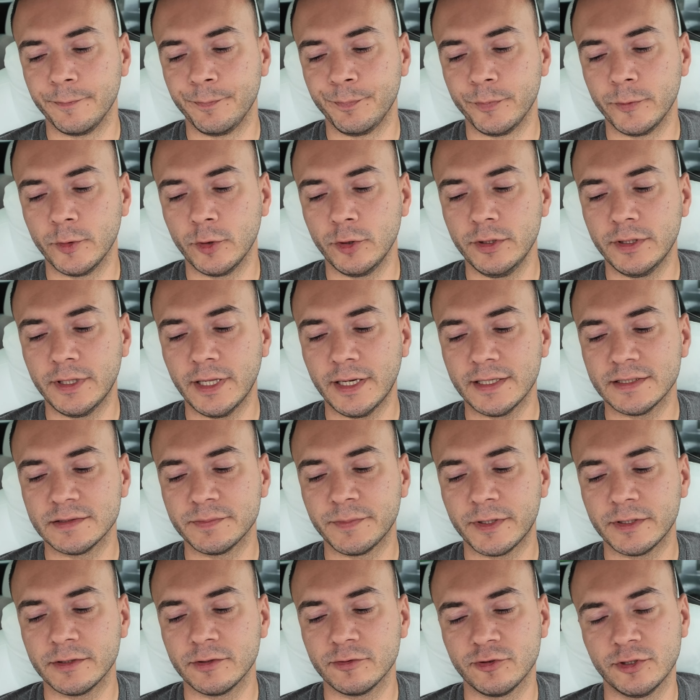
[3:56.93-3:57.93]
No i teraz
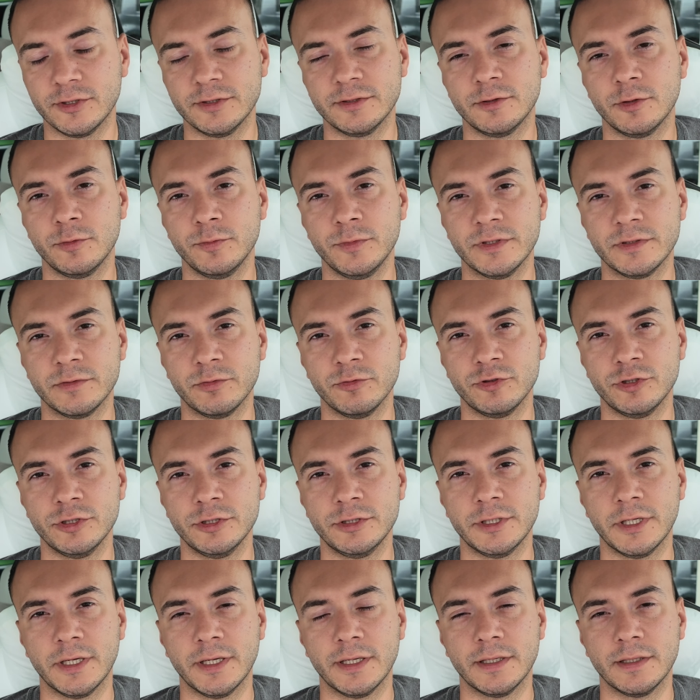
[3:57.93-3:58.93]
bardzo często mnie
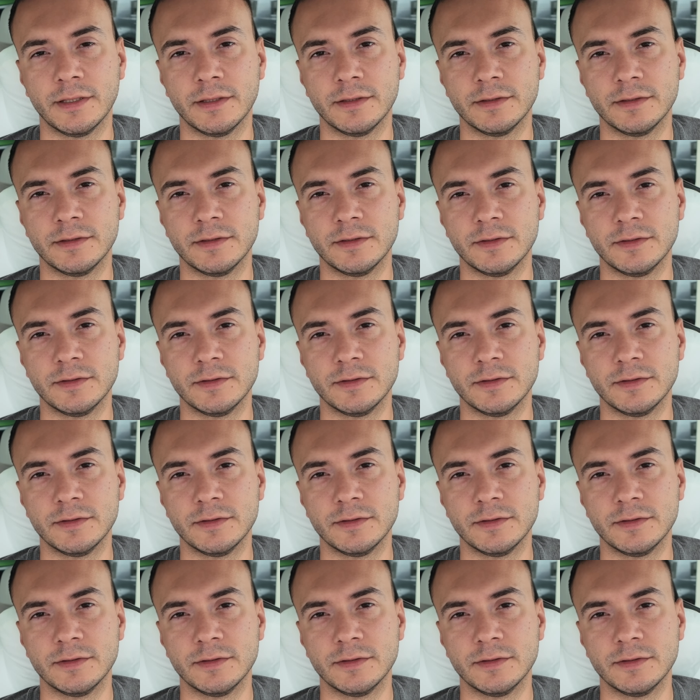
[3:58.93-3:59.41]
słyszycie e,